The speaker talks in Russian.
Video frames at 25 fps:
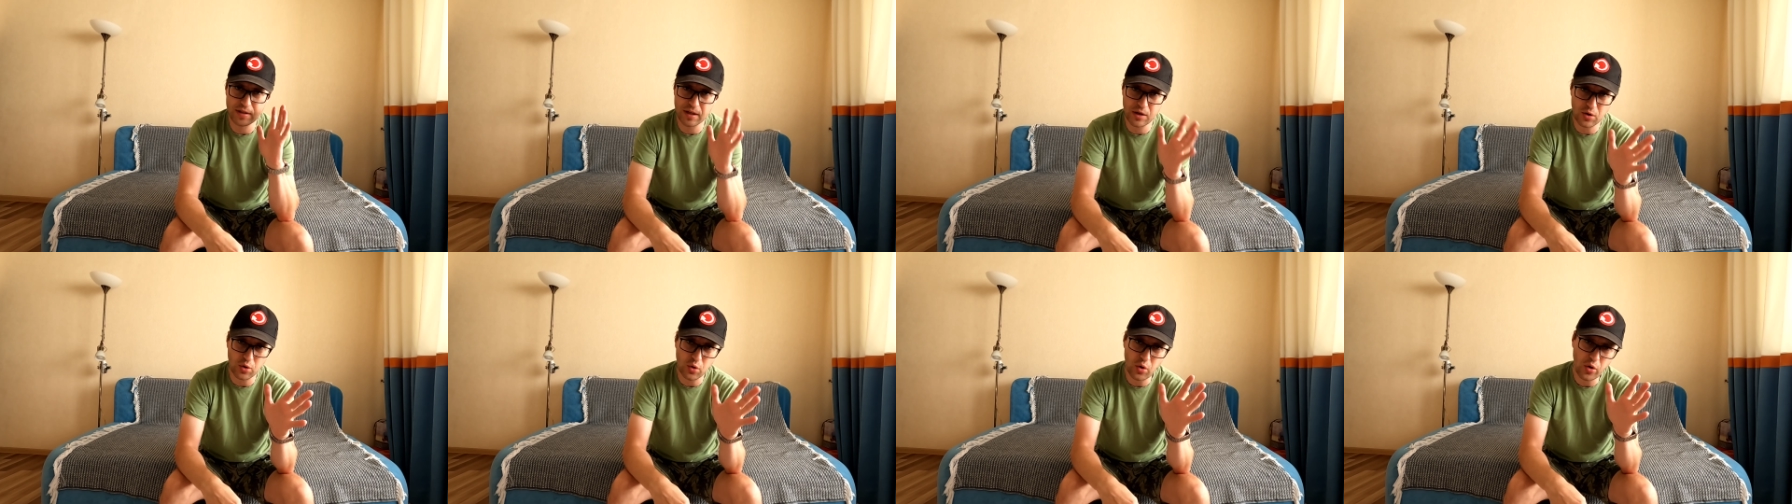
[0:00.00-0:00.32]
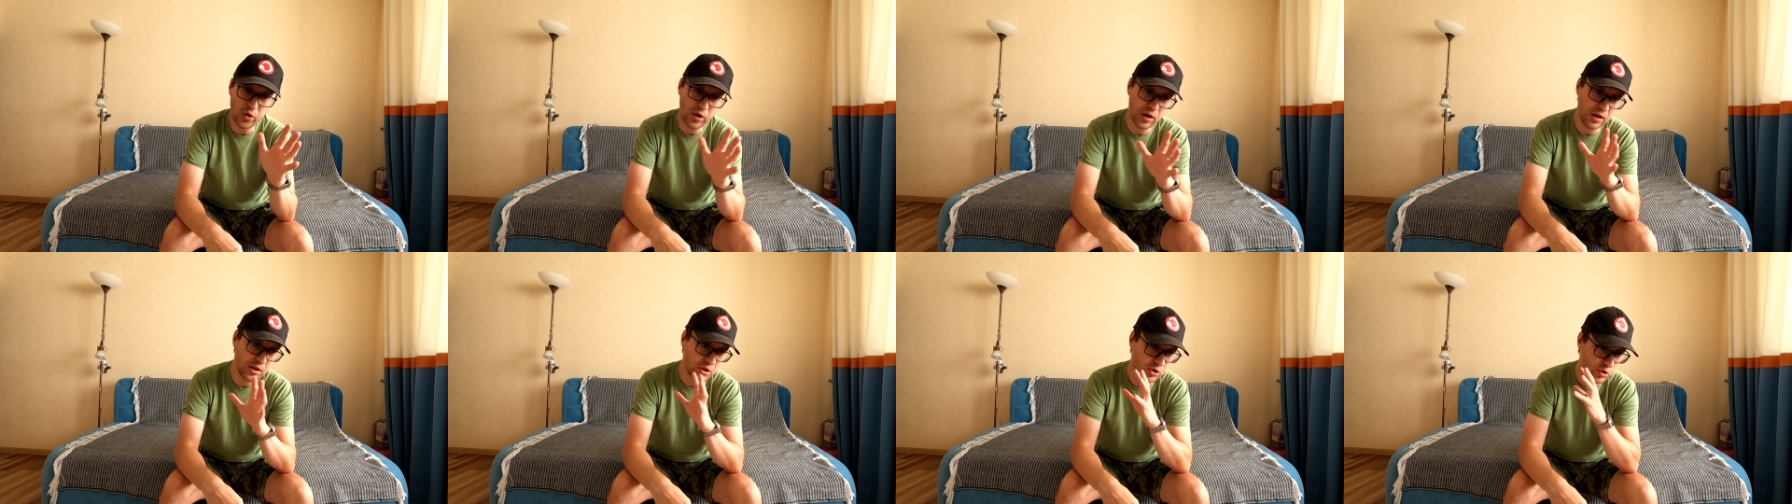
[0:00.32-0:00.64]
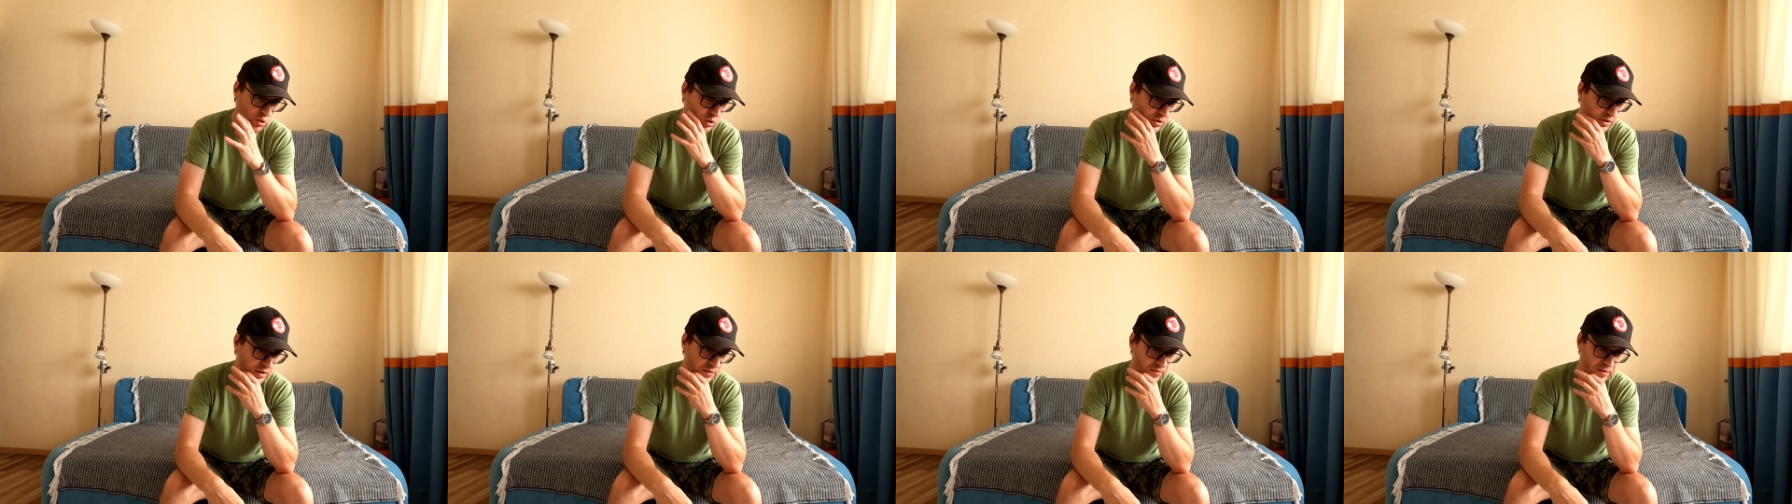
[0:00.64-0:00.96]
закрою или
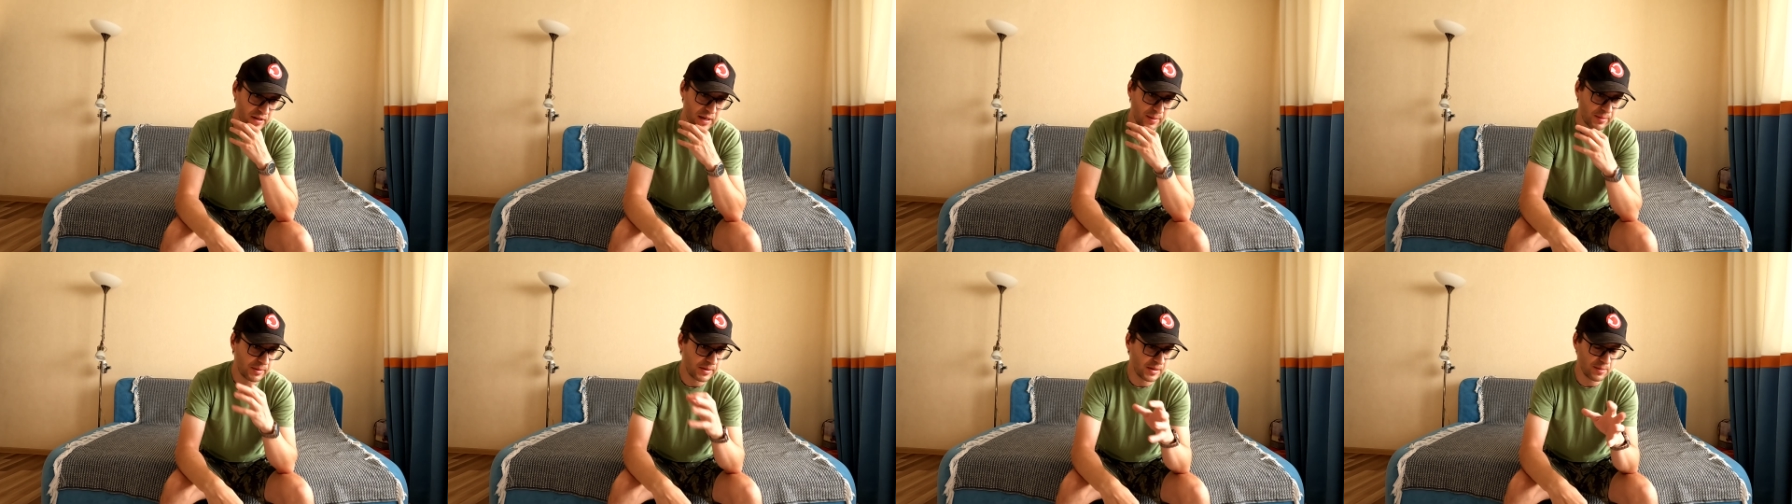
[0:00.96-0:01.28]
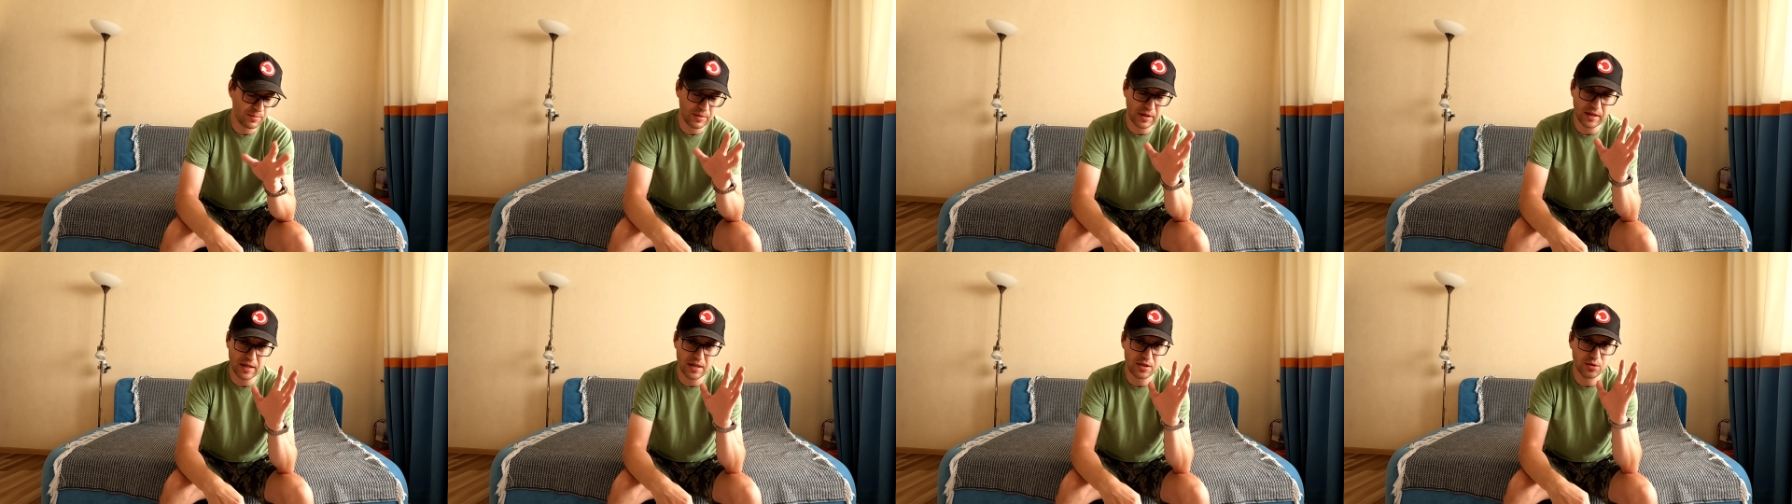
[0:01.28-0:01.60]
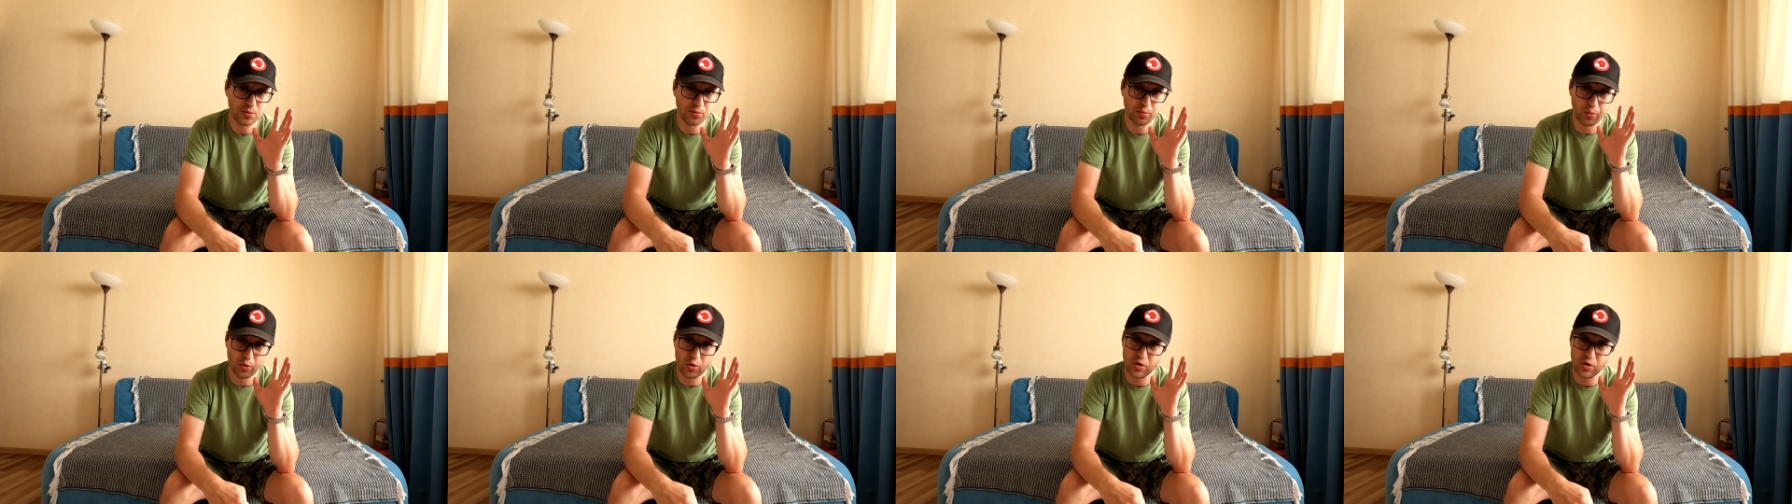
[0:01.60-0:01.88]
что-то, вы об этом, конечно,